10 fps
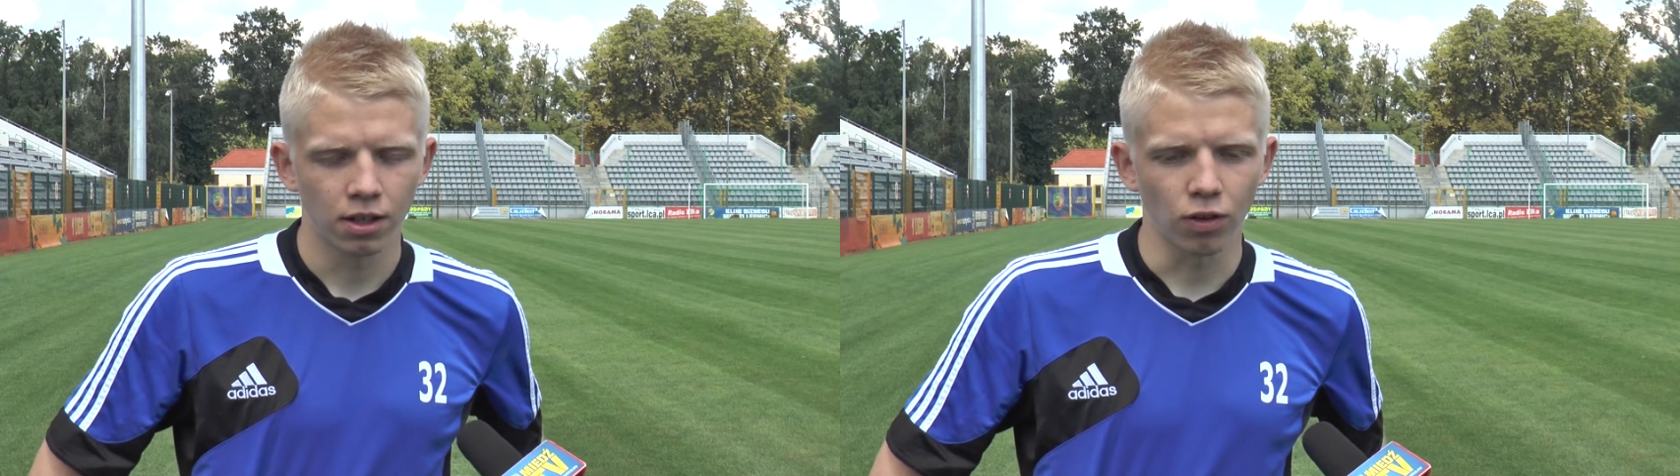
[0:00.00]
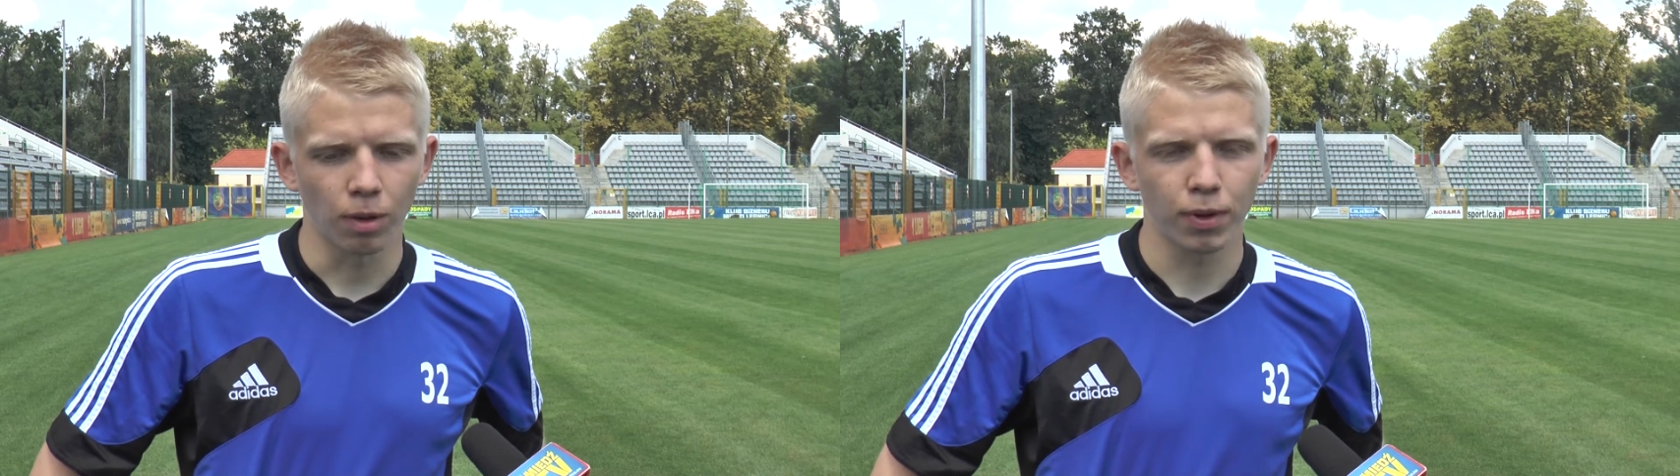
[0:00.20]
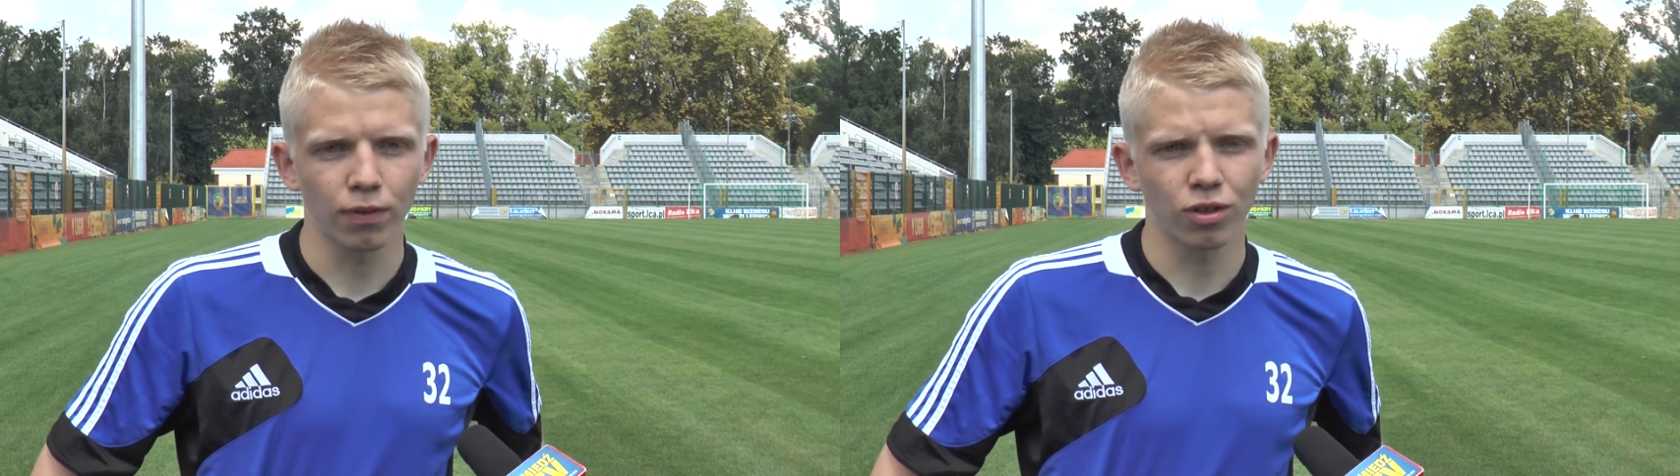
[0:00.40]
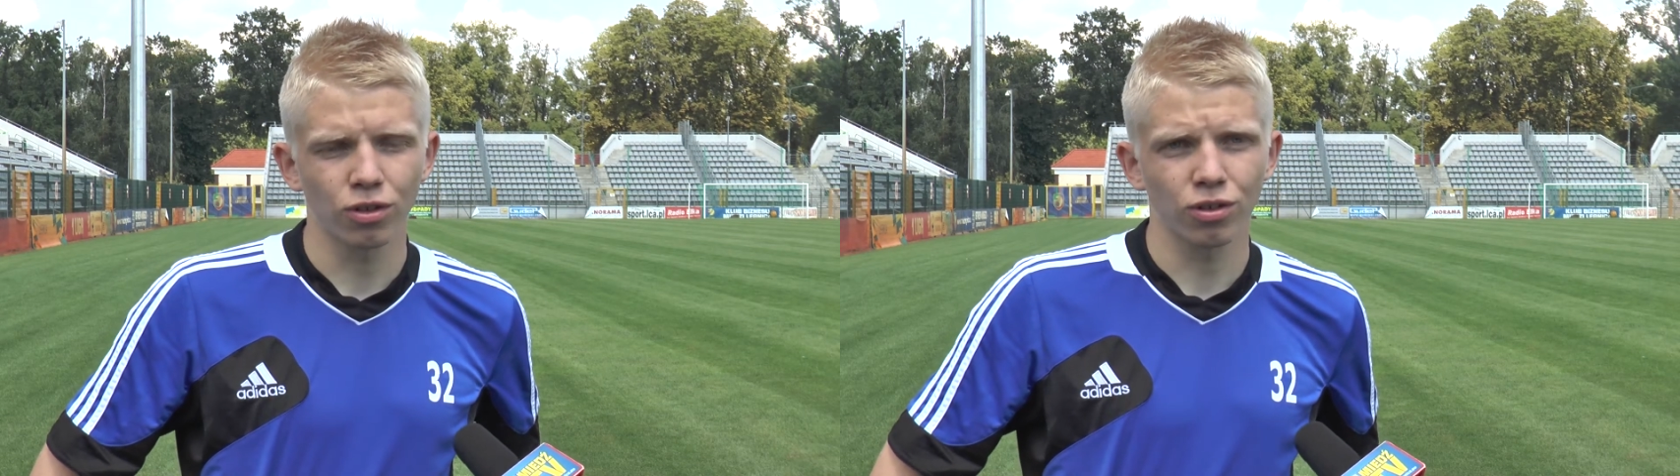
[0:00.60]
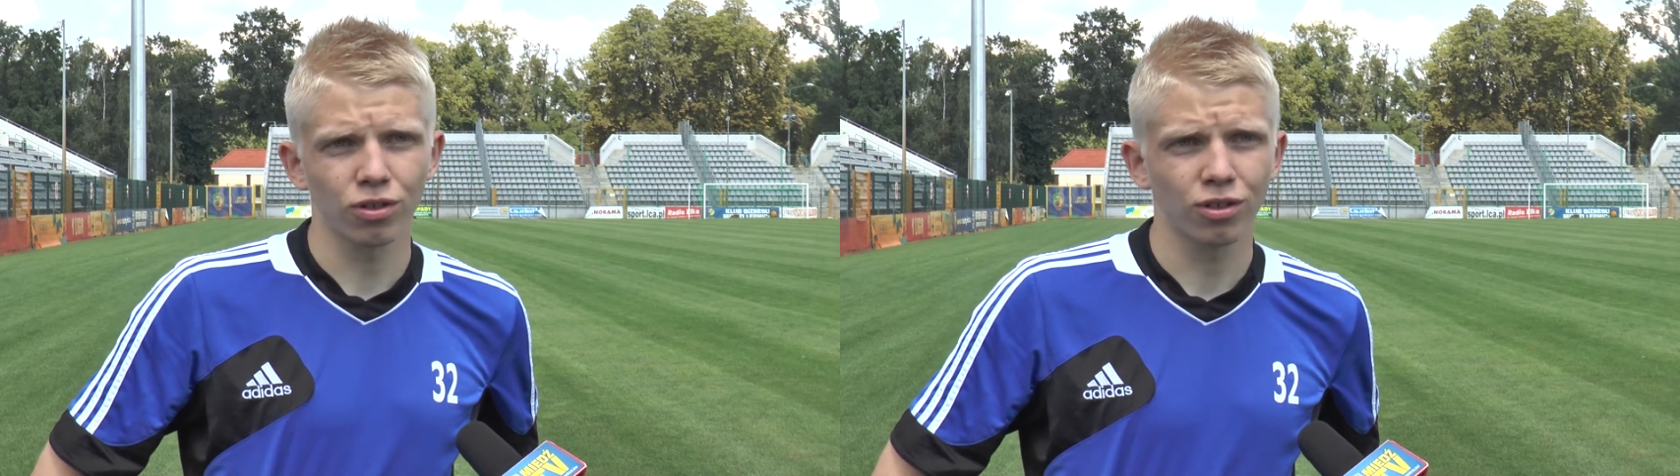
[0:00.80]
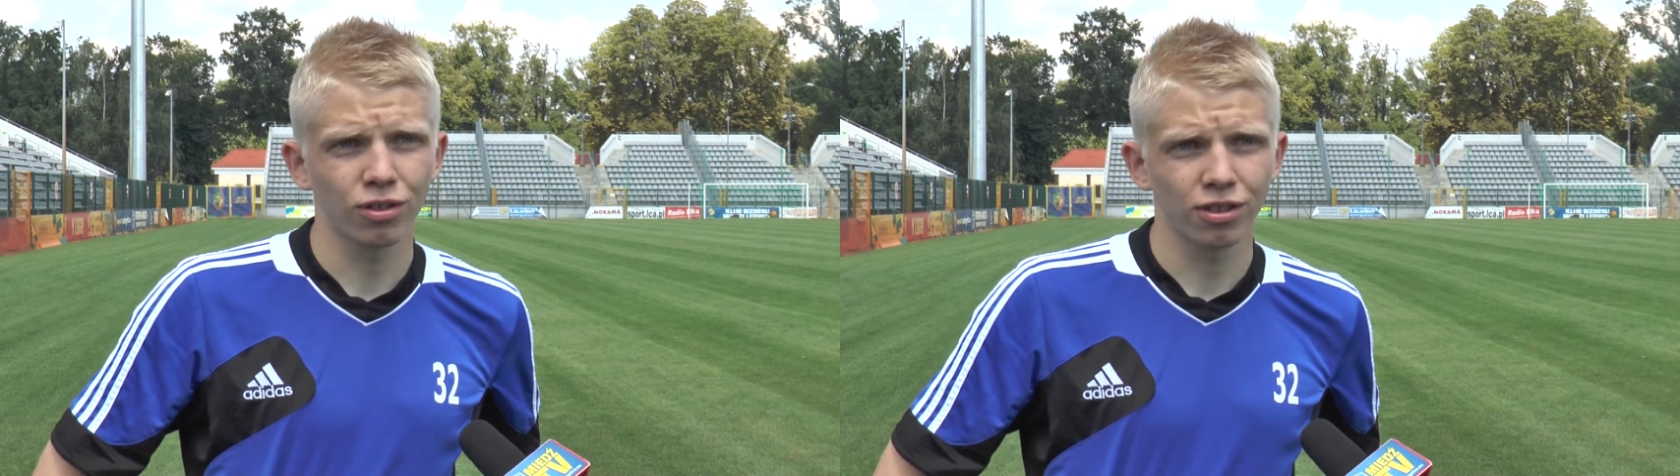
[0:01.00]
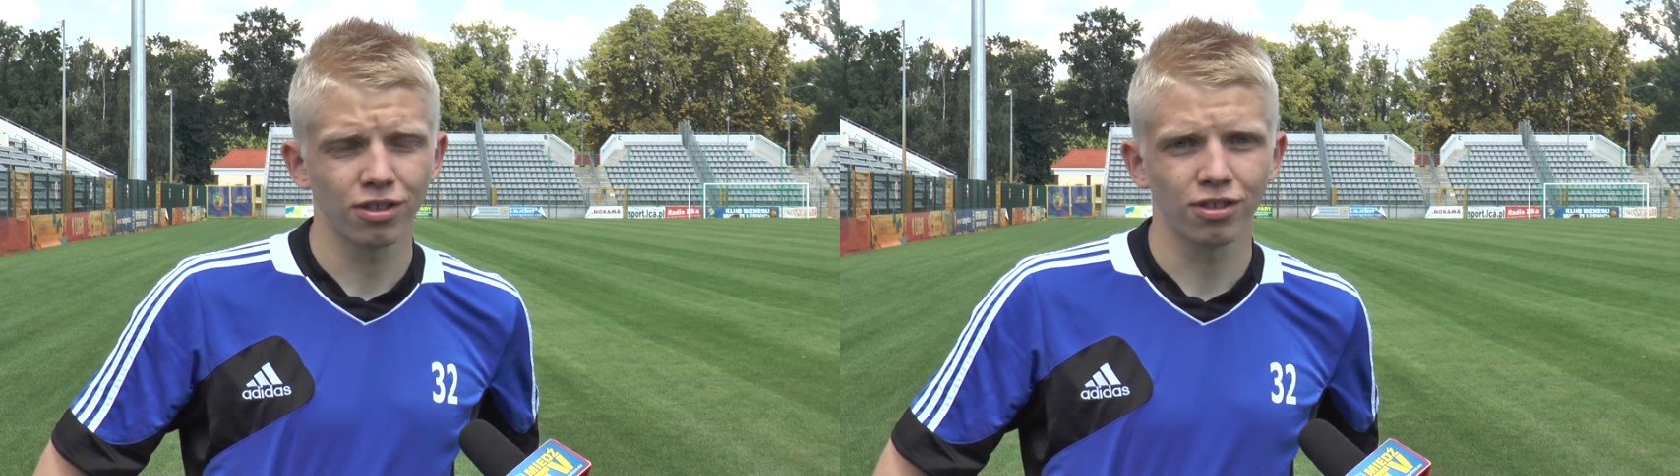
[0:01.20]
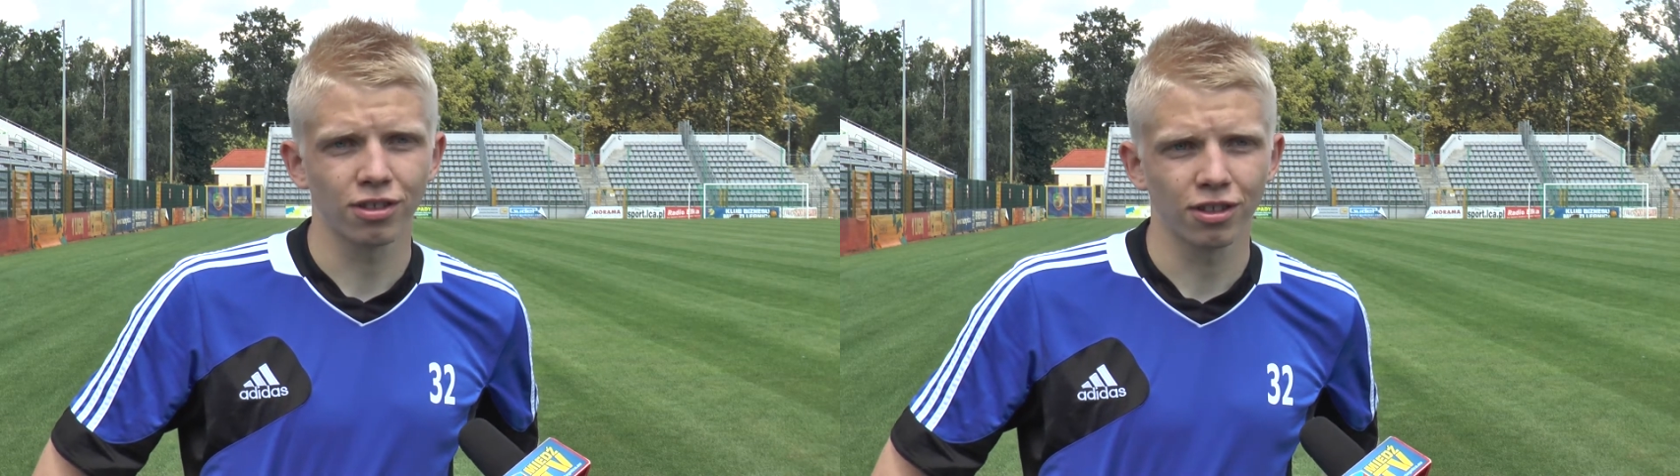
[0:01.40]
No na pewno to
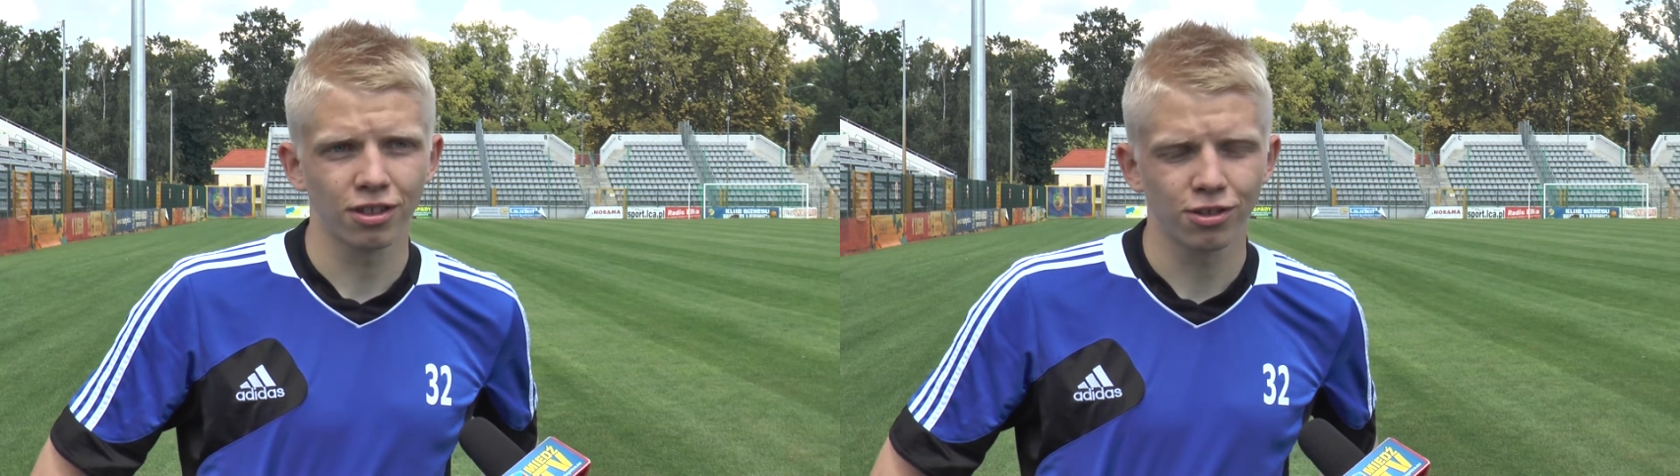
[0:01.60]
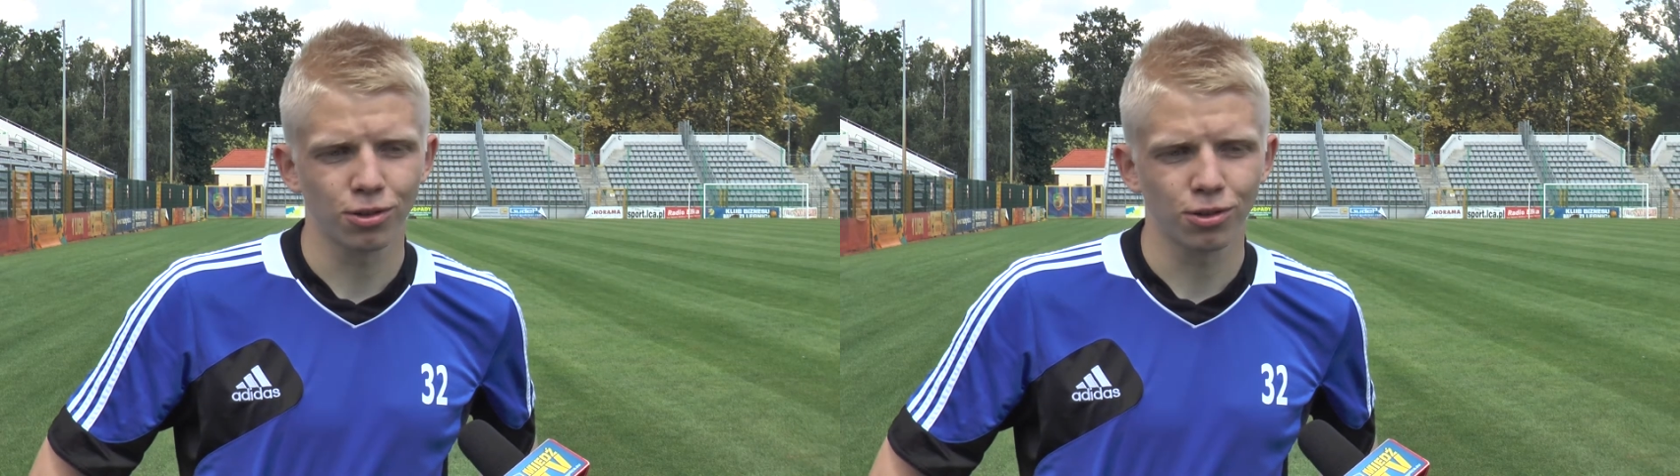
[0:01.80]
jest y,